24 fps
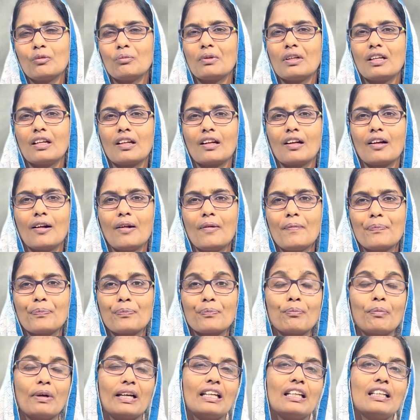బిళ్ళరా
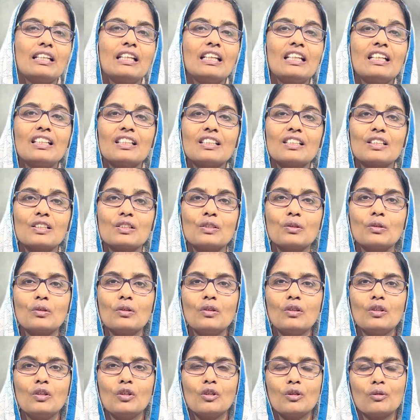బలహీనతతో
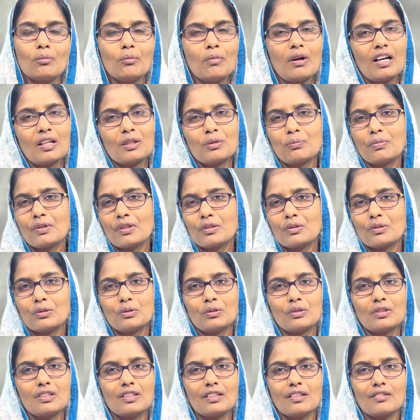బాధపడుతూ
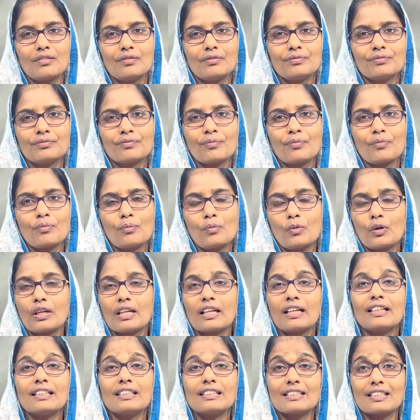ఉంటారు
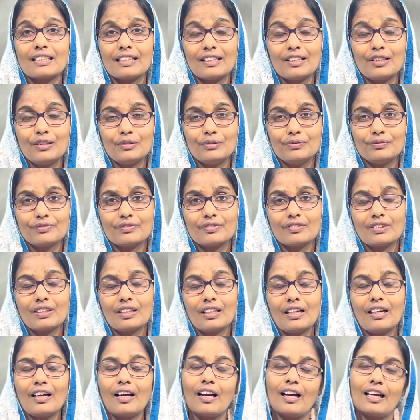ముఖ్యంగా స్త్రీలు
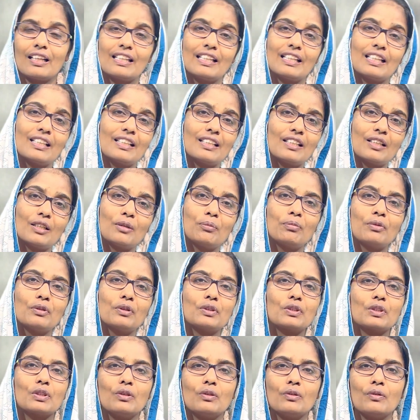అదే రీతిగా
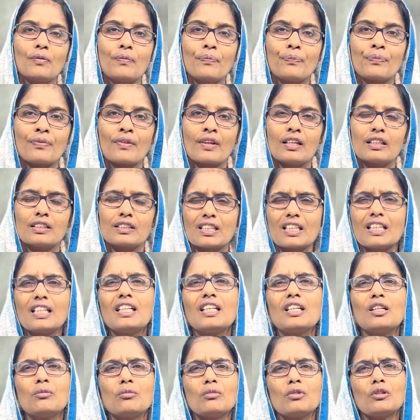పురుషులు
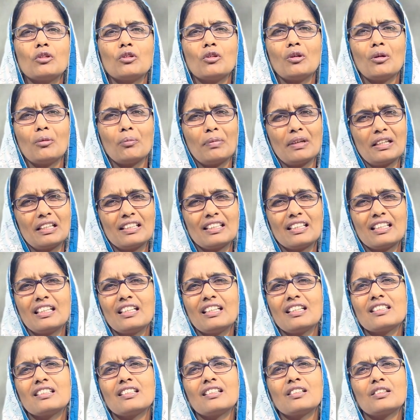శరీరంలో
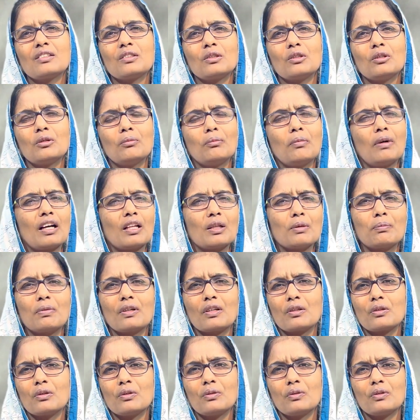బలహీనతలతో
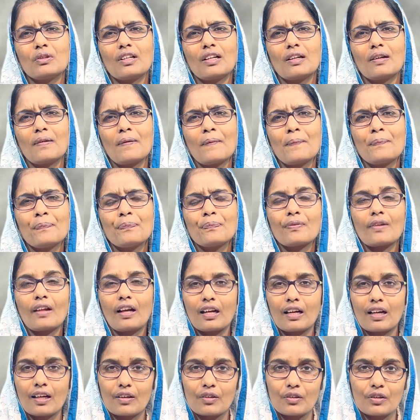బాధపడుతూ ఉంటారు
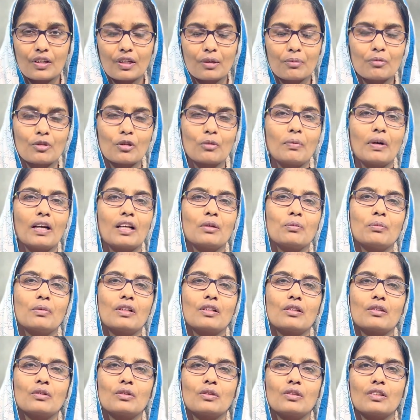అనారోగ్యంతో
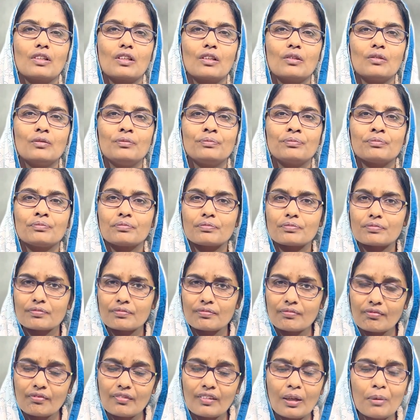బాధపడుతూ ఉంటారు
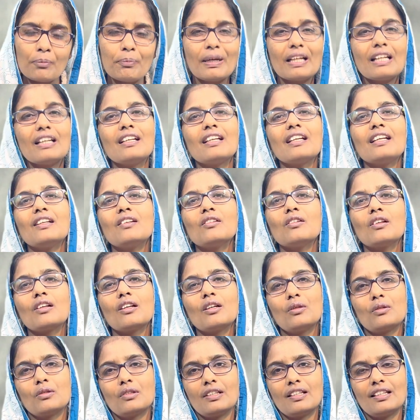
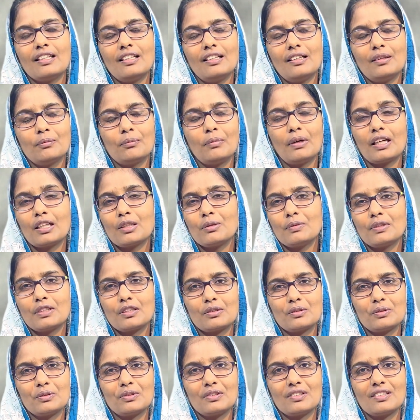బలహీనులుగా ఉండి
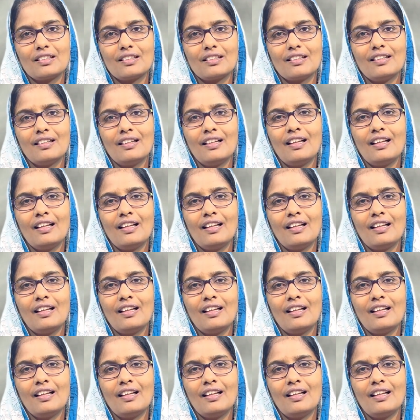బాధపడుతూ ఉంటారు